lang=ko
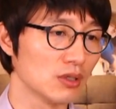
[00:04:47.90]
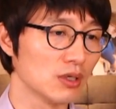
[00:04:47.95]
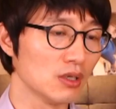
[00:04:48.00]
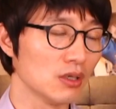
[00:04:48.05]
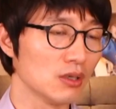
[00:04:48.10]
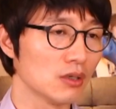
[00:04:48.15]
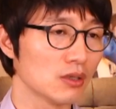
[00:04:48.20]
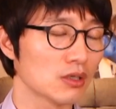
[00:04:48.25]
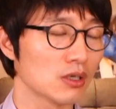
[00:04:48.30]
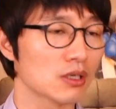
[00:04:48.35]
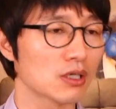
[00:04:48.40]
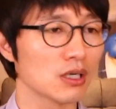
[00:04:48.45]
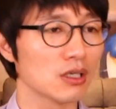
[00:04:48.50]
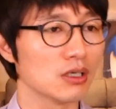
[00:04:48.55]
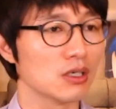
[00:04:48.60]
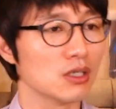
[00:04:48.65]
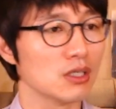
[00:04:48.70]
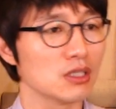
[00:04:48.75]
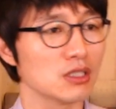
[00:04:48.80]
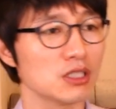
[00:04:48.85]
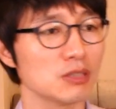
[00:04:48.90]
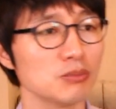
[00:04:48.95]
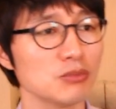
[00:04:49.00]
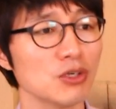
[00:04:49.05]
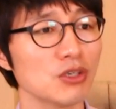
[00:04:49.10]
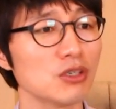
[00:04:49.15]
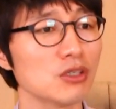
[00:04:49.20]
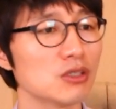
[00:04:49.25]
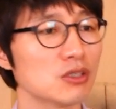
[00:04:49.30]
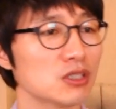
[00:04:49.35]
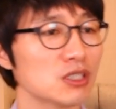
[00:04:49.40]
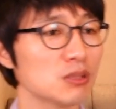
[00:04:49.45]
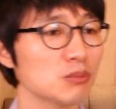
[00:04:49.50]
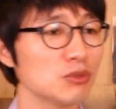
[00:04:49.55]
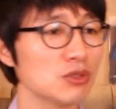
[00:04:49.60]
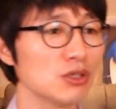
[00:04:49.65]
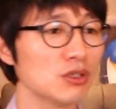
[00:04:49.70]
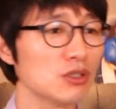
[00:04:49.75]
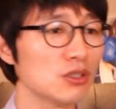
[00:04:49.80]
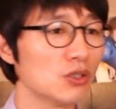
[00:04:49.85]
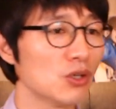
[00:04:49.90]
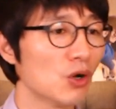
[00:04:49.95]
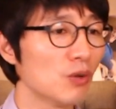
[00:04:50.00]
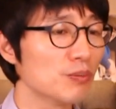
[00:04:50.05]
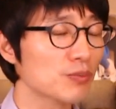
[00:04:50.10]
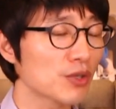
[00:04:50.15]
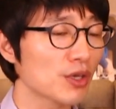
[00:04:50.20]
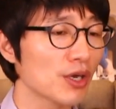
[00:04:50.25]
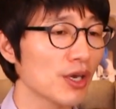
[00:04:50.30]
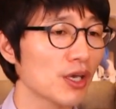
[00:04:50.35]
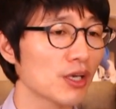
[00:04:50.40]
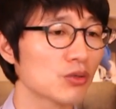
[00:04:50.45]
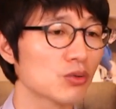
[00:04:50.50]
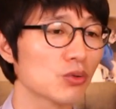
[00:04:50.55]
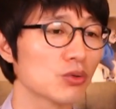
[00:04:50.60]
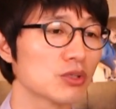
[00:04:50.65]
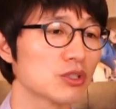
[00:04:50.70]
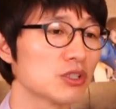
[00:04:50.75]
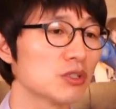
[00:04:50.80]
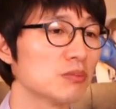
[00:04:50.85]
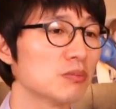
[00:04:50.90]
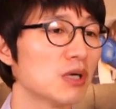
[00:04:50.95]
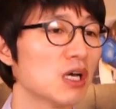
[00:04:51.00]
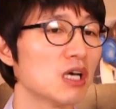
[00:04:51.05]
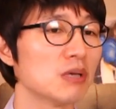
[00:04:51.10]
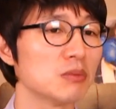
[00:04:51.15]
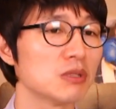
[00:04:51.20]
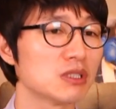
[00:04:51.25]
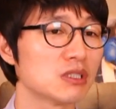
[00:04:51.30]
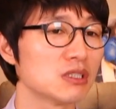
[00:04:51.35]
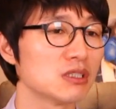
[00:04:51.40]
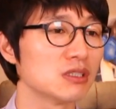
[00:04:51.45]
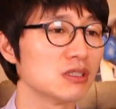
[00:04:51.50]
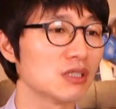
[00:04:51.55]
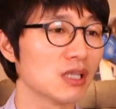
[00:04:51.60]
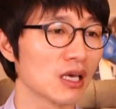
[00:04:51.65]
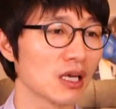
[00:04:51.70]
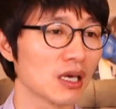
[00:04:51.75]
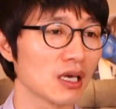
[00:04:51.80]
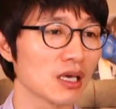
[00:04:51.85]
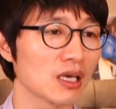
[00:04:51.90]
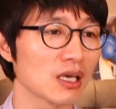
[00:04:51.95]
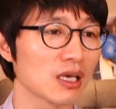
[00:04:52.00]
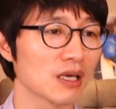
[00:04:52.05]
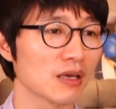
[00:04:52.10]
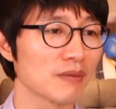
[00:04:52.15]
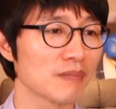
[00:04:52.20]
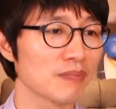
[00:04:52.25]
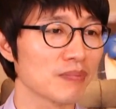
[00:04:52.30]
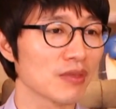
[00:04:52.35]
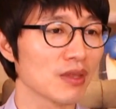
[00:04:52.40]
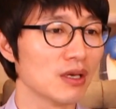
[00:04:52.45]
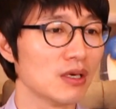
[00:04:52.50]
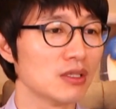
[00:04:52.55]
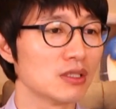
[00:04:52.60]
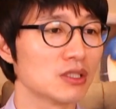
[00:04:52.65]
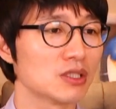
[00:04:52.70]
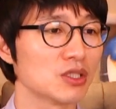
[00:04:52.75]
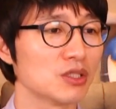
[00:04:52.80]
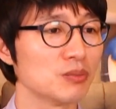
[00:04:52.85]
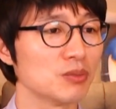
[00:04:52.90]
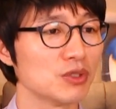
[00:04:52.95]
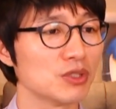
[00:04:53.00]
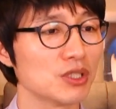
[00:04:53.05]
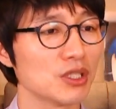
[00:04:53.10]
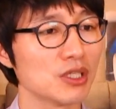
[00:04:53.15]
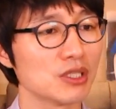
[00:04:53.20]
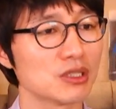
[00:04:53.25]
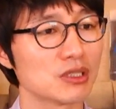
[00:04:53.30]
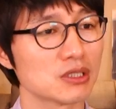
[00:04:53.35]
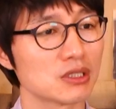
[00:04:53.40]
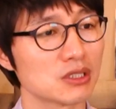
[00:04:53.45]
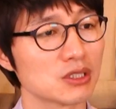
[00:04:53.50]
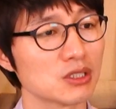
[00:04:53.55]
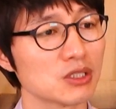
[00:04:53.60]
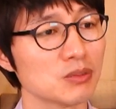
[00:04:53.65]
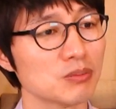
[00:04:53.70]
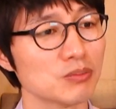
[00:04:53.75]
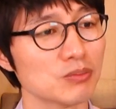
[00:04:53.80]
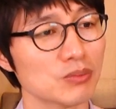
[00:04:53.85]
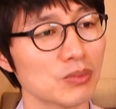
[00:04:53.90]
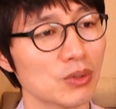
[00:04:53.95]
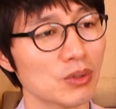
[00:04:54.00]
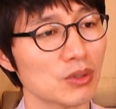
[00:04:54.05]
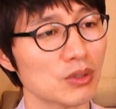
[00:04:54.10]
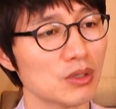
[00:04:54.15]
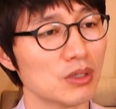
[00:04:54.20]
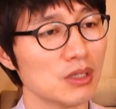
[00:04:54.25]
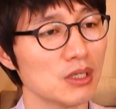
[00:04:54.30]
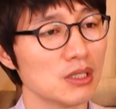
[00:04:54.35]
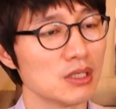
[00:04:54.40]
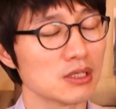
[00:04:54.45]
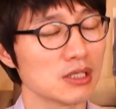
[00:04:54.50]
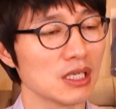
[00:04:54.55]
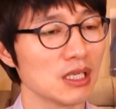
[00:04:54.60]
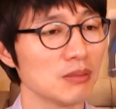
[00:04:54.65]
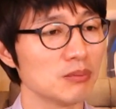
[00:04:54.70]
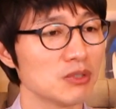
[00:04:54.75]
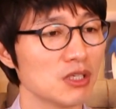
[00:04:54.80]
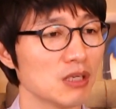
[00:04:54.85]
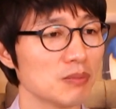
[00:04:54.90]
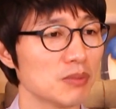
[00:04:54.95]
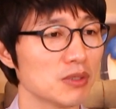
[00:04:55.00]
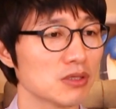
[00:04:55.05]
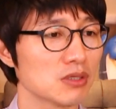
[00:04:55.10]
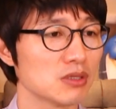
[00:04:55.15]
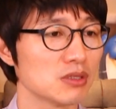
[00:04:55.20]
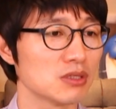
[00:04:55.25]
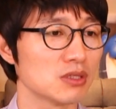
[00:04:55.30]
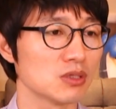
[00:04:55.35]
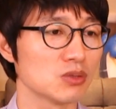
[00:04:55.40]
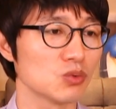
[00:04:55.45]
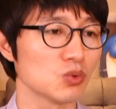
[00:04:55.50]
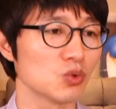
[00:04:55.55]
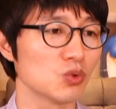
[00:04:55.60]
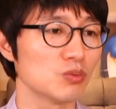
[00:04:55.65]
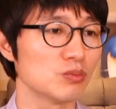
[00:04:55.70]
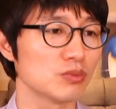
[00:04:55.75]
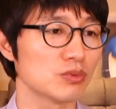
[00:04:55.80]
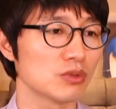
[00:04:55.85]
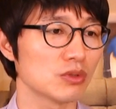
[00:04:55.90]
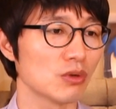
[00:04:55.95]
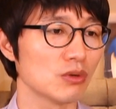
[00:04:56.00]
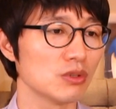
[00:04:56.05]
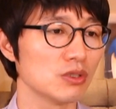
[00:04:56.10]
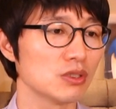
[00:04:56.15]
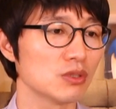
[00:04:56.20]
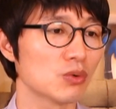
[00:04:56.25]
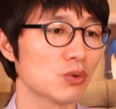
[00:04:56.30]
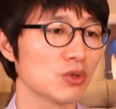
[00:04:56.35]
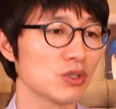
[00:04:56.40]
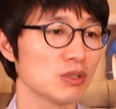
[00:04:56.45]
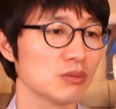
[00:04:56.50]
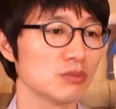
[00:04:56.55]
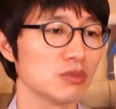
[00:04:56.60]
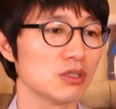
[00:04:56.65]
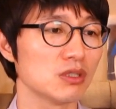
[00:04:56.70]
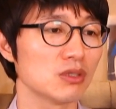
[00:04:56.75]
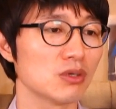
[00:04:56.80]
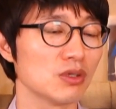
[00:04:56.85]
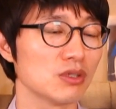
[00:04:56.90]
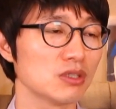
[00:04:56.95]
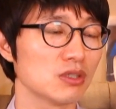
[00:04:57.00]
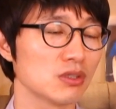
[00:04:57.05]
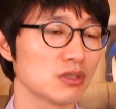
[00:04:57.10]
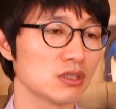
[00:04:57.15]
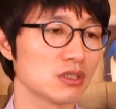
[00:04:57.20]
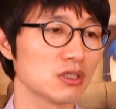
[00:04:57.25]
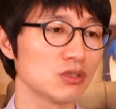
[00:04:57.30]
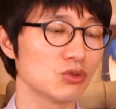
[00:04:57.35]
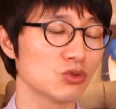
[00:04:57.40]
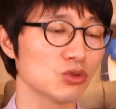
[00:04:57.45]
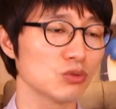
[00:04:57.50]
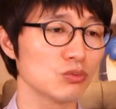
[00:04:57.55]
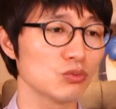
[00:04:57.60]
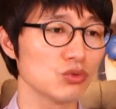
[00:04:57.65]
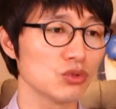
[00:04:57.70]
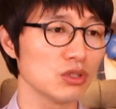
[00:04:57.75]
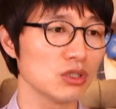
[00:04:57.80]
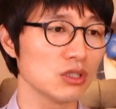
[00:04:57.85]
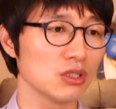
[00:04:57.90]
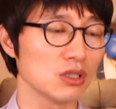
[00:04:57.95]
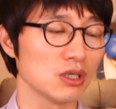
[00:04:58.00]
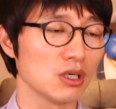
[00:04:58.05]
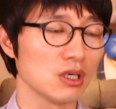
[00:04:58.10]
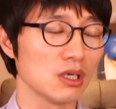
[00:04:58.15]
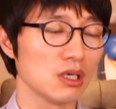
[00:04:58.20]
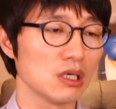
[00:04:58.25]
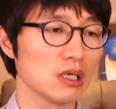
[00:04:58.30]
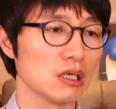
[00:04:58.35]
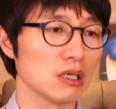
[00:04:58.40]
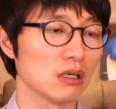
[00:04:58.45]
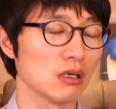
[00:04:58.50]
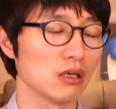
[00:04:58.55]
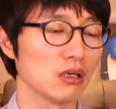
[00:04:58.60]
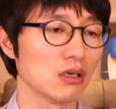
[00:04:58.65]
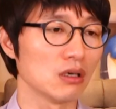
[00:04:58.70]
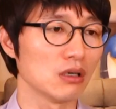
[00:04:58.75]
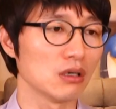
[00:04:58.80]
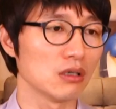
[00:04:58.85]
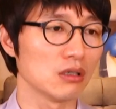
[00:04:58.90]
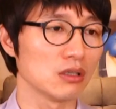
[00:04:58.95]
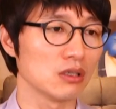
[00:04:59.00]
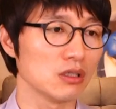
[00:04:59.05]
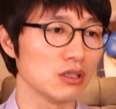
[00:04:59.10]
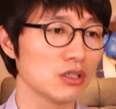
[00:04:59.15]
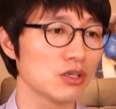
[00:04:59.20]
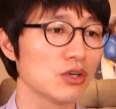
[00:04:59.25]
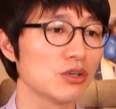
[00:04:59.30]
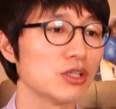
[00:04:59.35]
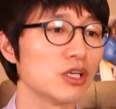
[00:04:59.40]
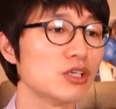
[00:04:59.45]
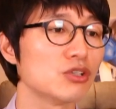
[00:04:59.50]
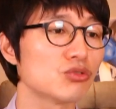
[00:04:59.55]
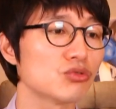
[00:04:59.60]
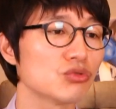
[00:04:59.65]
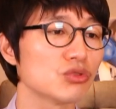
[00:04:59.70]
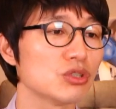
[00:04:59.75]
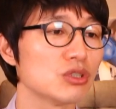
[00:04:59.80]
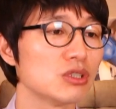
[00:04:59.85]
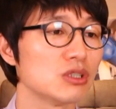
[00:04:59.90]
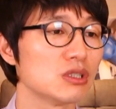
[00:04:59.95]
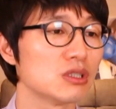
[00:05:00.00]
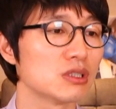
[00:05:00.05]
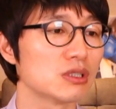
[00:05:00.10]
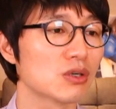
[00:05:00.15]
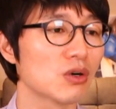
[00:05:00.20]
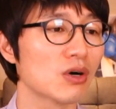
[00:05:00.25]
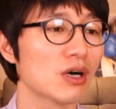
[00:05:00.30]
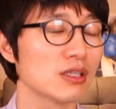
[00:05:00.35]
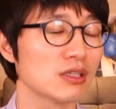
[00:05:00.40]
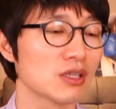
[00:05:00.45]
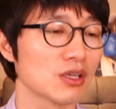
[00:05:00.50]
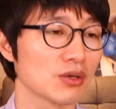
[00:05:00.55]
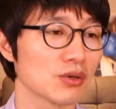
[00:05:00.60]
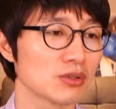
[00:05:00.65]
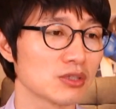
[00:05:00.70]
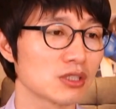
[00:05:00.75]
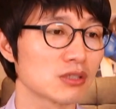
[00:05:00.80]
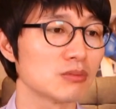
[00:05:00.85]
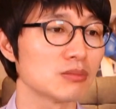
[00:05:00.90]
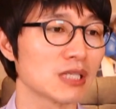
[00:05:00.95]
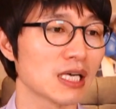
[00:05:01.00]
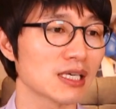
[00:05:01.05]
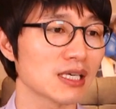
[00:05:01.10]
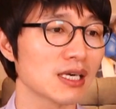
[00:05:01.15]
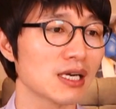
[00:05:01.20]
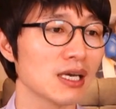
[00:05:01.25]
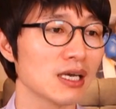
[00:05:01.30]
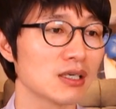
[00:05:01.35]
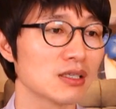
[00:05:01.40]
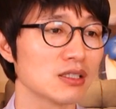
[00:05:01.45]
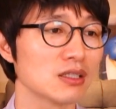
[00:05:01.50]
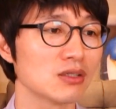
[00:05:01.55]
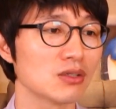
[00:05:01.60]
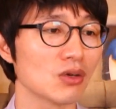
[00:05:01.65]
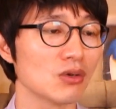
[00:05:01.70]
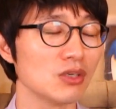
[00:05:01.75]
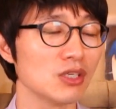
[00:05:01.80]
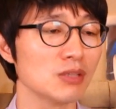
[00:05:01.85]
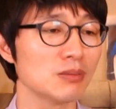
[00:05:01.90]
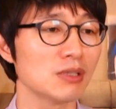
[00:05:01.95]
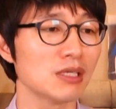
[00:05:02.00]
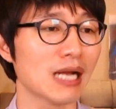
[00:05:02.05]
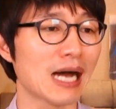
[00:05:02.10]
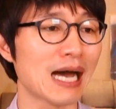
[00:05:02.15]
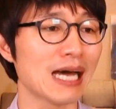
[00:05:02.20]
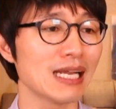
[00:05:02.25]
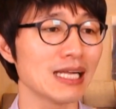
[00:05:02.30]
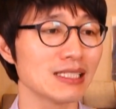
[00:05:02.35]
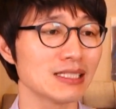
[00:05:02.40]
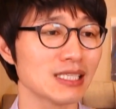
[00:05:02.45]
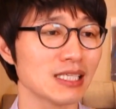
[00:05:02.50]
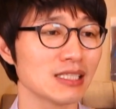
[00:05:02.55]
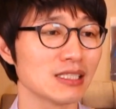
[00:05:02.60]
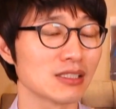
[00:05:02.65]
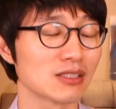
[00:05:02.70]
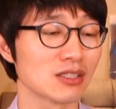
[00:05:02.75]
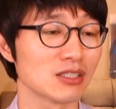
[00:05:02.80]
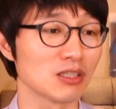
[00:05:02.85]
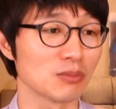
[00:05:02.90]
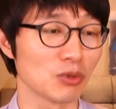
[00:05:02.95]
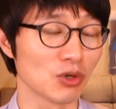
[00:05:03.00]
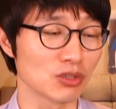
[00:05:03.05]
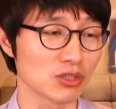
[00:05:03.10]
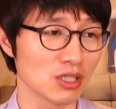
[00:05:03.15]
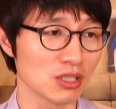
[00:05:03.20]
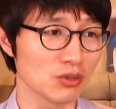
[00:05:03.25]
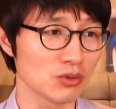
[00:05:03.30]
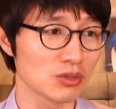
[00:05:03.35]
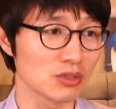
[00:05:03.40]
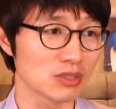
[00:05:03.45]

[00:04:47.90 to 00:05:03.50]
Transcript: 네, 그러니까 예, 그, 10년을 10년을 넘게 해도 그런 마음이 드는데 지금 그쵸? 이제 지금 뭐 사람들 앞에서 이제 조금 떨리고 는 힘들고 이런 것들은 충분히 어, 이겨낼 수 있는 것 같아요. 지금 자기가 그런 떨림을 알아차리는 거 이제 명상으로 이제